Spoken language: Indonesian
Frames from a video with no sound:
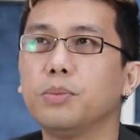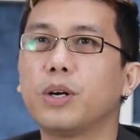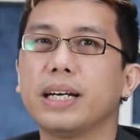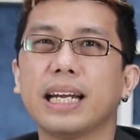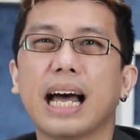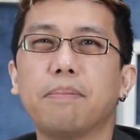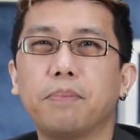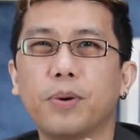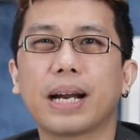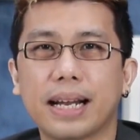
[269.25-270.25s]
tuh bukannya
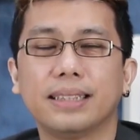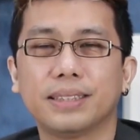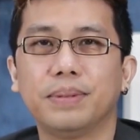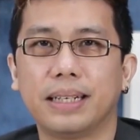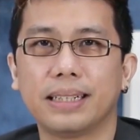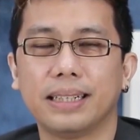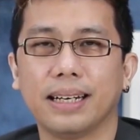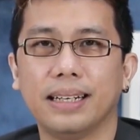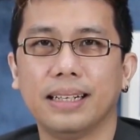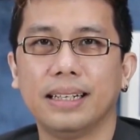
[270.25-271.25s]
laporan
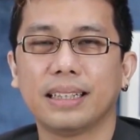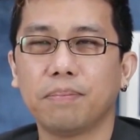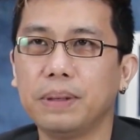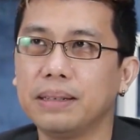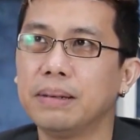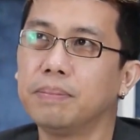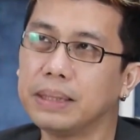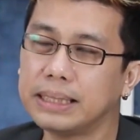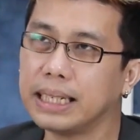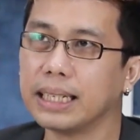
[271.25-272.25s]
sebenarnya tapi
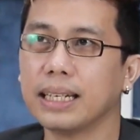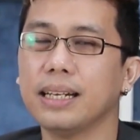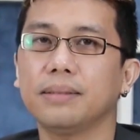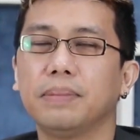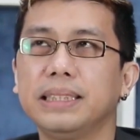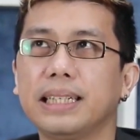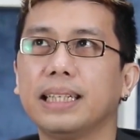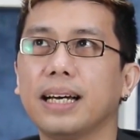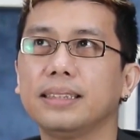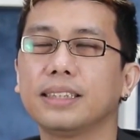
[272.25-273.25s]
menceritakan
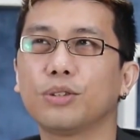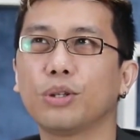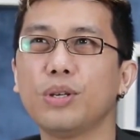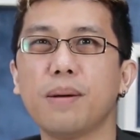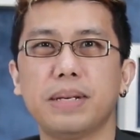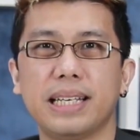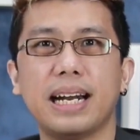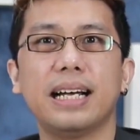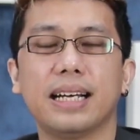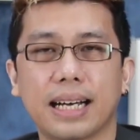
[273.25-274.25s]
menceritakan sesuatu yang
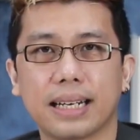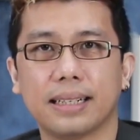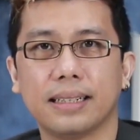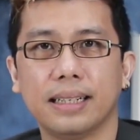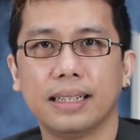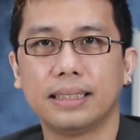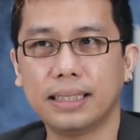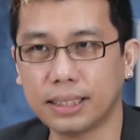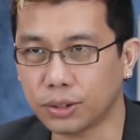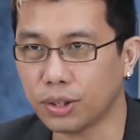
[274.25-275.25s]
menyenangkan.
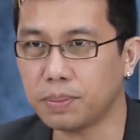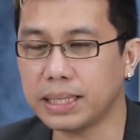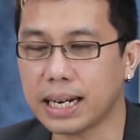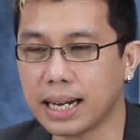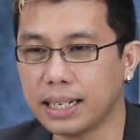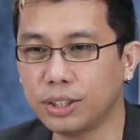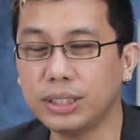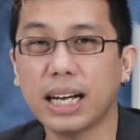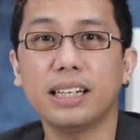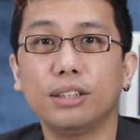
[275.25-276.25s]
Jadi sesuatu yang menyenangkan
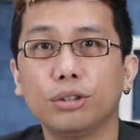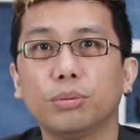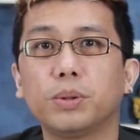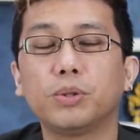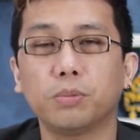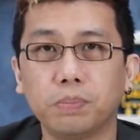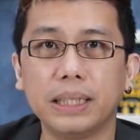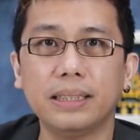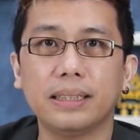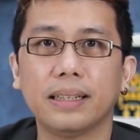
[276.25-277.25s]
itu jangan
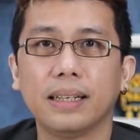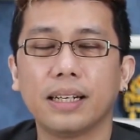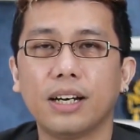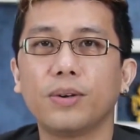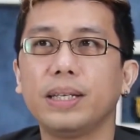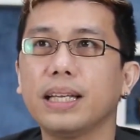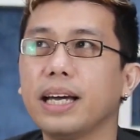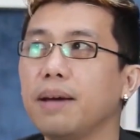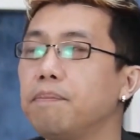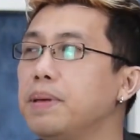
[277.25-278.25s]
ditutup-tutupin. Kalau
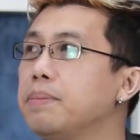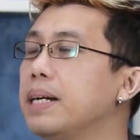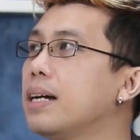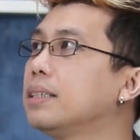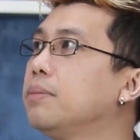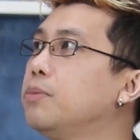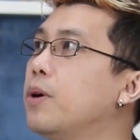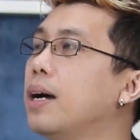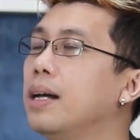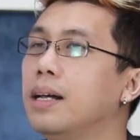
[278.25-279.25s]
kita happy menang
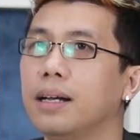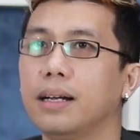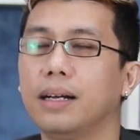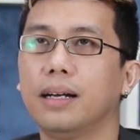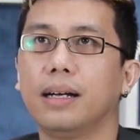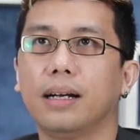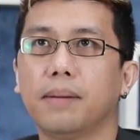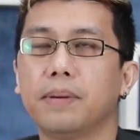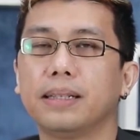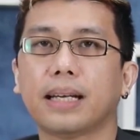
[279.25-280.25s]
sebuah uh,
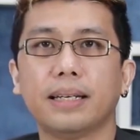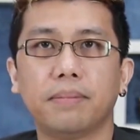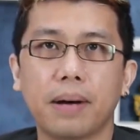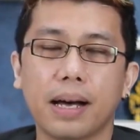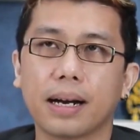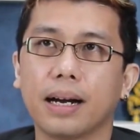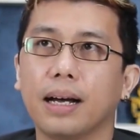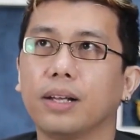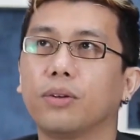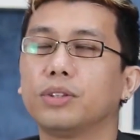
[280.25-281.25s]
apa
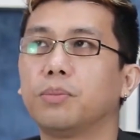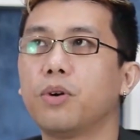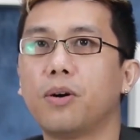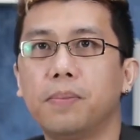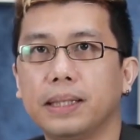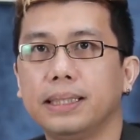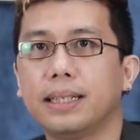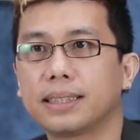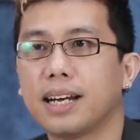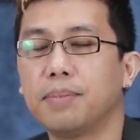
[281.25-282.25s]
sayembara atau sebuah
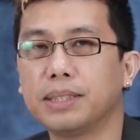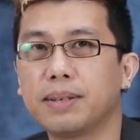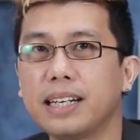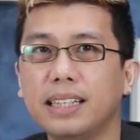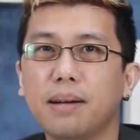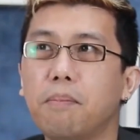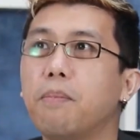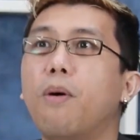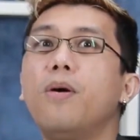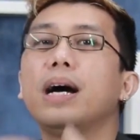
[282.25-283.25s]
kompetisi dan segala macam kan kita
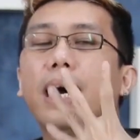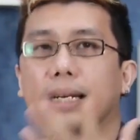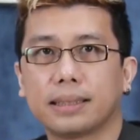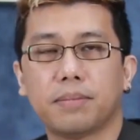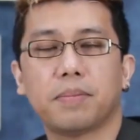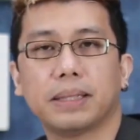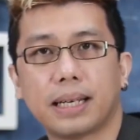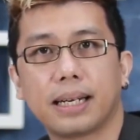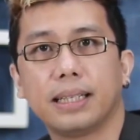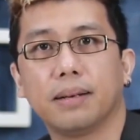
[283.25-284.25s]
bongkar sama
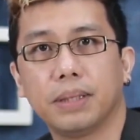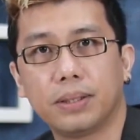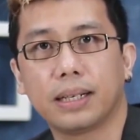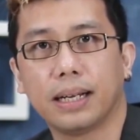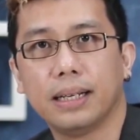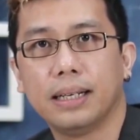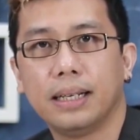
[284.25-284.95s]
pasangan kita, betul nggak?